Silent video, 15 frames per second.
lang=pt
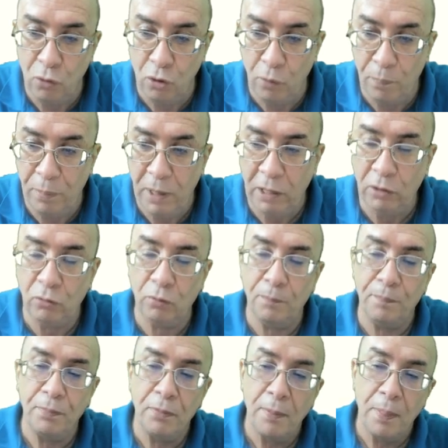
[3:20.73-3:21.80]
Ouro Preto,
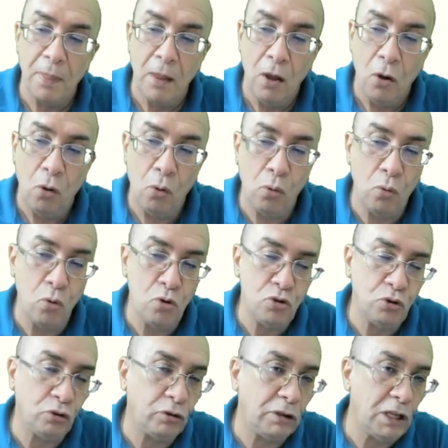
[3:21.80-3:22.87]
o
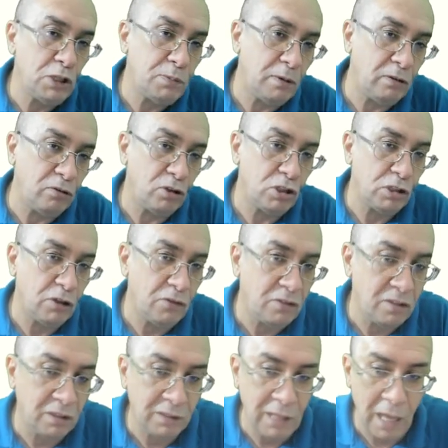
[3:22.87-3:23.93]
conjunto das pessoas que
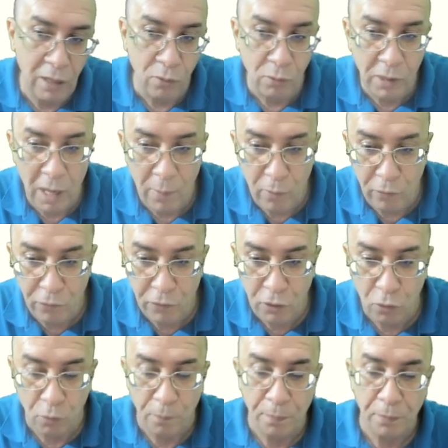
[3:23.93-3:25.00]
visitaram Cabo
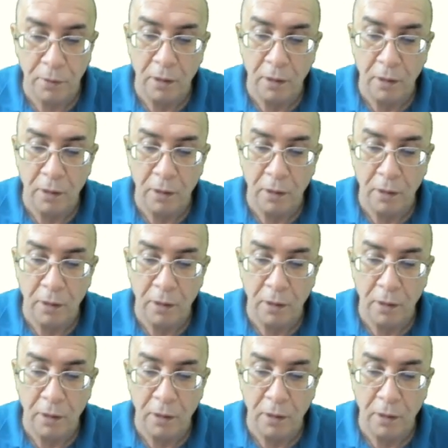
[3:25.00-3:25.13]
Frio